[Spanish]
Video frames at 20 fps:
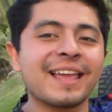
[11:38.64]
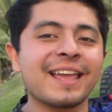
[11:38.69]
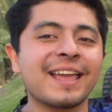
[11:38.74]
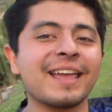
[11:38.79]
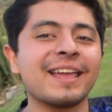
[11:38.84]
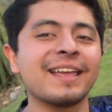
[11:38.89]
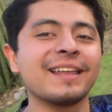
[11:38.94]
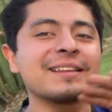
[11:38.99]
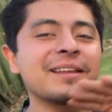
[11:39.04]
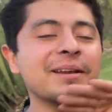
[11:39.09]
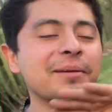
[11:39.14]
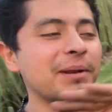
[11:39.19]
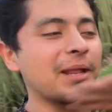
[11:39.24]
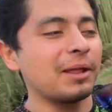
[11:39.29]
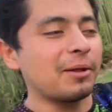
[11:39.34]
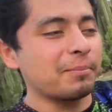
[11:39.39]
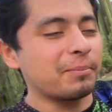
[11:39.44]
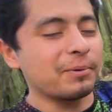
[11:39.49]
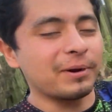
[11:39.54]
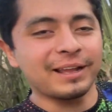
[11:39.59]
He
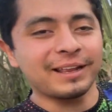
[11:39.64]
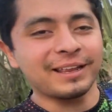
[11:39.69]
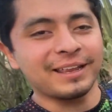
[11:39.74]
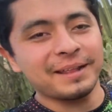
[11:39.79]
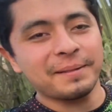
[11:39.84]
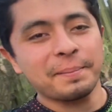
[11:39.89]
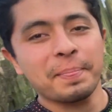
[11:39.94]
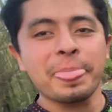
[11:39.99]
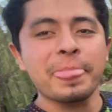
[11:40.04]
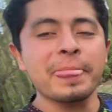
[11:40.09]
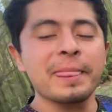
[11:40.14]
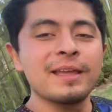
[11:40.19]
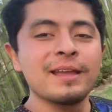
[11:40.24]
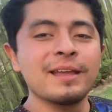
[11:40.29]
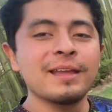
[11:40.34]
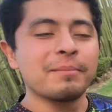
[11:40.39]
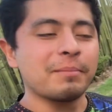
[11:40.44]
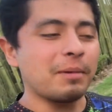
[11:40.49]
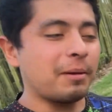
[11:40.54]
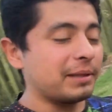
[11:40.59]
terminado por aquí.
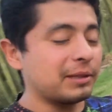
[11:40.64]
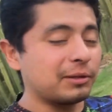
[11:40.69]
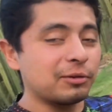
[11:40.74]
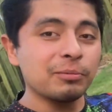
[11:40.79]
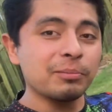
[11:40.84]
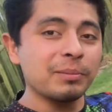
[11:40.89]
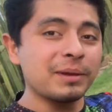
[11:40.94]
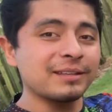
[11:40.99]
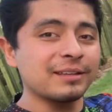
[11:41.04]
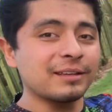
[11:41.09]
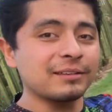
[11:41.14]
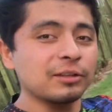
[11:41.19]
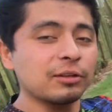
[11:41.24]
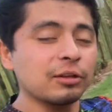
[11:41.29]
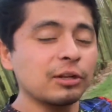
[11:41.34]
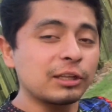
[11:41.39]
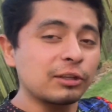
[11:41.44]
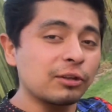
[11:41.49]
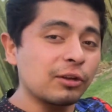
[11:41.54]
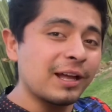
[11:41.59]
Me aventé un mes
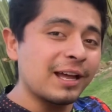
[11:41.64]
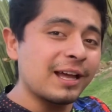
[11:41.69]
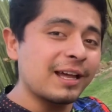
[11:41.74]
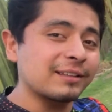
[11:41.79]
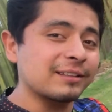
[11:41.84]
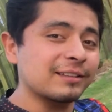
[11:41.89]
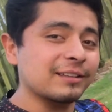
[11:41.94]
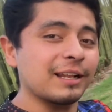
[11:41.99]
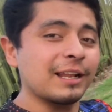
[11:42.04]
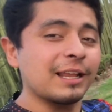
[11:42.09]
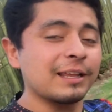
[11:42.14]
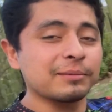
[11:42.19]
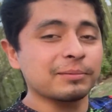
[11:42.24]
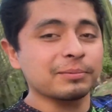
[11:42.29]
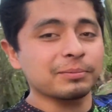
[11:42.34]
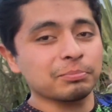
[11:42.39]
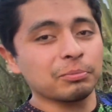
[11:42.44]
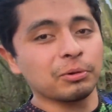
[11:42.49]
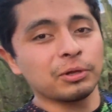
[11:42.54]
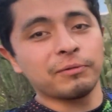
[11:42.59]
haciéndole todas las
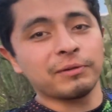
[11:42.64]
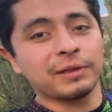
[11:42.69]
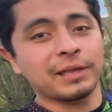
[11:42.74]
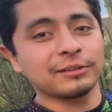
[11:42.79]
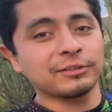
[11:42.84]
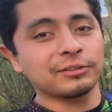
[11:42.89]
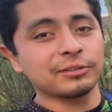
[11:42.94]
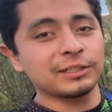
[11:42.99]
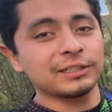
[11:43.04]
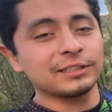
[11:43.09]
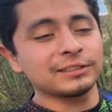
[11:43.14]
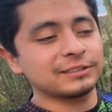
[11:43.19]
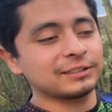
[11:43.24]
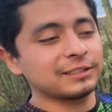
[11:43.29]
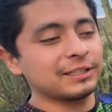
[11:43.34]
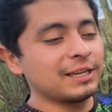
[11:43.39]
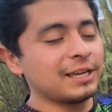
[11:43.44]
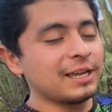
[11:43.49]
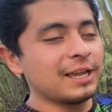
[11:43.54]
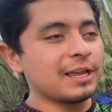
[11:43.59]
modificaciones
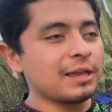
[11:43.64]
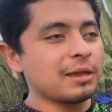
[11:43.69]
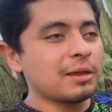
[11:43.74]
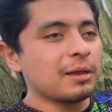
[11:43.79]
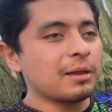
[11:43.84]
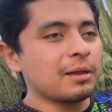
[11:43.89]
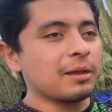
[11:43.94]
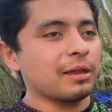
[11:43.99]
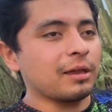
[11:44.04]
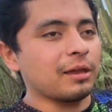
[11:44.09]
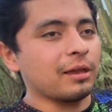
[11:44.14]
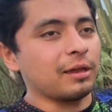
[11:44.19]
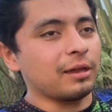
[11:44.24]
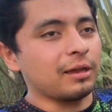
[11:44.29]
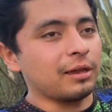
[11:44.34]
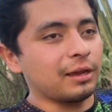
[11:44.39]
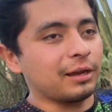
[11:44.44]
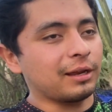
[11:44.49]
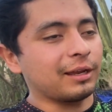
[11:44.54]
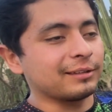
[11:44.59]

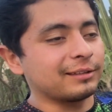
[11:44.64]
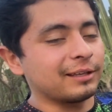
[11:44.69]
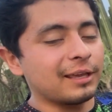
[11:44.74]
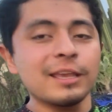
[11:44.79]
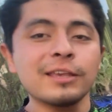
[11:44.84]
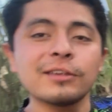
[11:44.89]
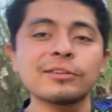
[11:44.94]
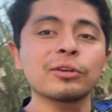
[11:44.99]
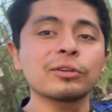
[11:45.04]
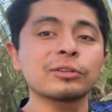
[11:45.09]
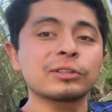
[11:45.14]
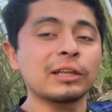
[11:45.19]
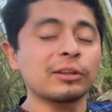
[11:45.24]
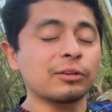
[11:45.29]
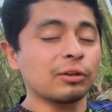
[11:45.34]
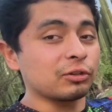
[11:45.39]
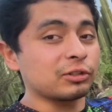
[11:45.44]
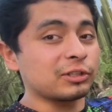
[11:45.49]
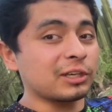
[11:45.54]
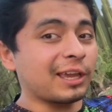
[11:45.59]
eh, que se hizo,
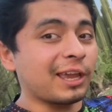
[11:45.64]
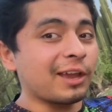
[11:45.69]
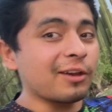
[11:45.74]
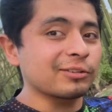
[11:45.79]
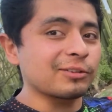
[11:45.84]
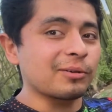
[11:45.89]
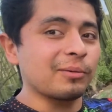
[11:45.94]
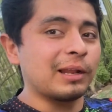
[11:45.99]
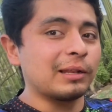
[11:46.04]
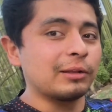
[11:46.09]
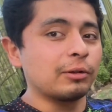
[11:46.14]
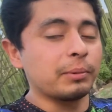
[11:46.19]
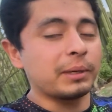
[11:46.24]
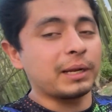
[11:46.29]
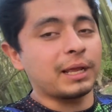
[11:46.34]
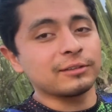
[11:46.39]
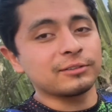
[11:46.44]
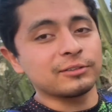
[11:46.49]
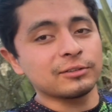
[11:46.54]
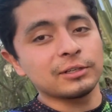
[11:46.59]
tanto los chequeos como las
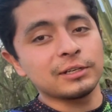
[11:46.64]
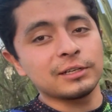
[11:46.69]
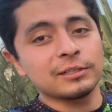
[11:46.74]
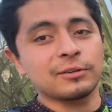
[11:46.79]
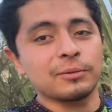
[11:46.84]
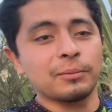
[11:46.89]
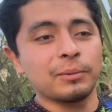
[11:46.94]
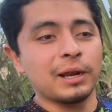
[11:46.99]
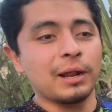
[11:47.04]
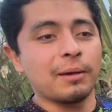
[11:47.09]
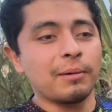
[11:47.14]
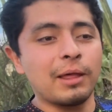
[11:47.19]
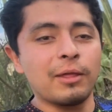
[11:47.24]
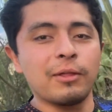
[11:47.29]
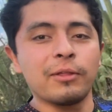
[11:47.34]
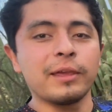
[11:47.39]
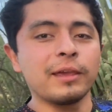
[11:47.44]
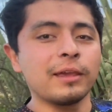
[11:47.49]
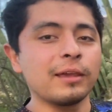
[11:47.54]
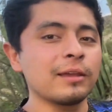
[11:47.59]
lubricaciones, como el lavado
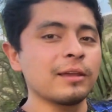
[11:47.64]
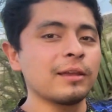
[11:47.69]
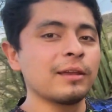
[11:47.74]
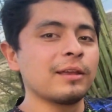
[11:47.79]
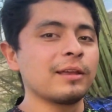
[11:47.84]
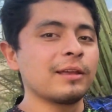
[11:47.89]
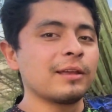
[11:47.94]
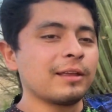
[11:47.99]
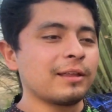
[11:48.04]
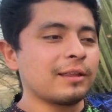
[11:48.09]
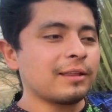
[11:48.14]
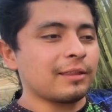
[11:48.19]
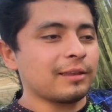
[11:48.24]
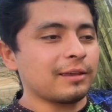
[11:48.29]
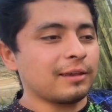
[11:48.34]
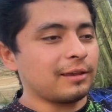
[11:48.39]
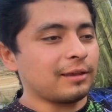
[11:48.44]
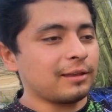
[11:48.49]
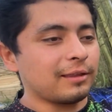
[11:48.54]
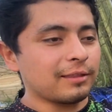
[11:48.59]
de,
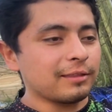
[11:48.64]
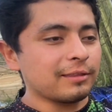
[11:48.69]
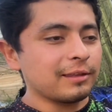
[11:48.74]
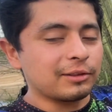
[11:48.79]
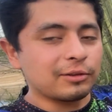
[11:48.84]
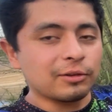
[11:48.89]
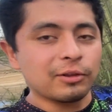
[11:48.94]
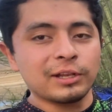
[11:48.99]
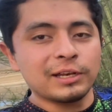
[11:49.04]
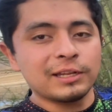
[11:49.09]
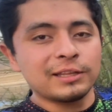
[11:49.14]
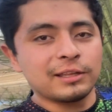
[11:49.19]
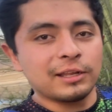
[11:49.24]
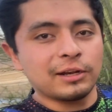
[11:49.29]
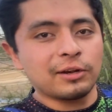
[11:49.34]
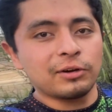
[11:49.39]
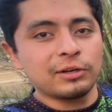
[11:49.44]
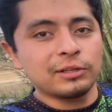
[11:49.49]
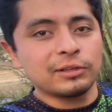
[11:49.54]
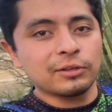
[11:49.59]
de, todo el
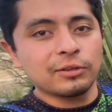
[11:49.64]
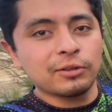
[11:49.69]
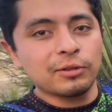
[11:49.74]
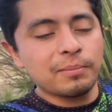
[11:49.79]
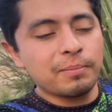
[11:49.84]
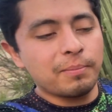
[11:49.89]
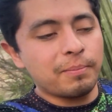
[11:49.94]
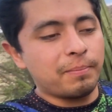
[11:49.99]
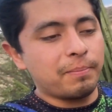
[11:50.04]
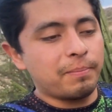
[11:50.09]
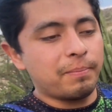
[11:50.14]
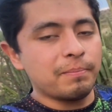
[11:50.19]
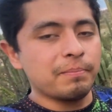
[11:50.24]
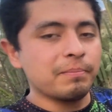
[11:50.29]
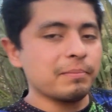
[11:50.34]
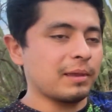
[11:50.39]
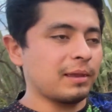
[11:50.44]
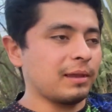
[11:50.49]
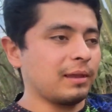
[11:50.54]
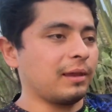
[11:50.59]
interior y todo,
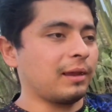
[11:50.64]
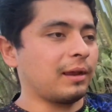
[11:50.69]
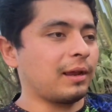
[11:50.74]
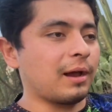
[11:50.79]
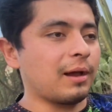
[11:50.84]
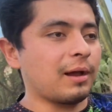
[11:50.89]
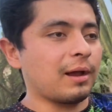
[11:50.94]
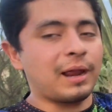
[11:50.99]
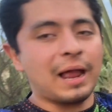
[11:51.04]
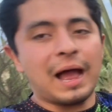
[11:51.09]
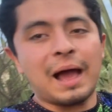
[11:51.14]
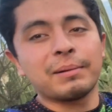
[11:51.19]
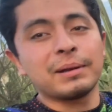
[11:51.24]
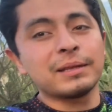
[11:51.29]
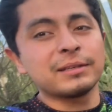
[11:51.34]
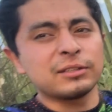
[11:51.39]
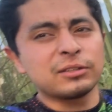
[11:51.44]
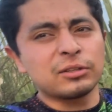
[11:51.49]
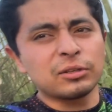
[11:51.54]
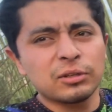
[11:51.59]
eh,
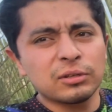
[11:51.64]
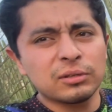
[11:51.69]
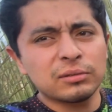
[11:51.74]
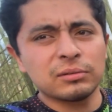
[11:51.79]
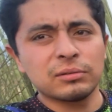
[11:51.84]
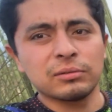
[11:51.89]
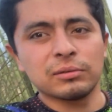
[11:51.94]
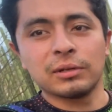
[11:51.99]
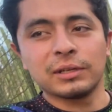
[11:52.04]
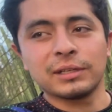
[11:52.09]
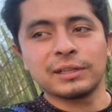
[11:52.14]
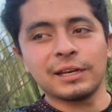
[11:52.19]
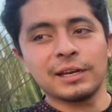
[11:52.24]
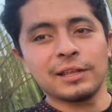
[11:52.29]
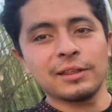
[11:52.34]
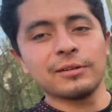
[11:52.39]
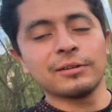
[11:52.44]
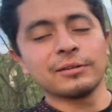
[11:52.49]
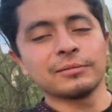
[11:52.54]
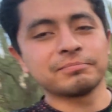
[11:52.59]
cables y todo, lo he
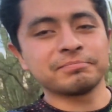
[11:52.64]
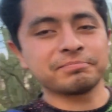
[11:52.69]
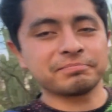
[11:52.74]
tenido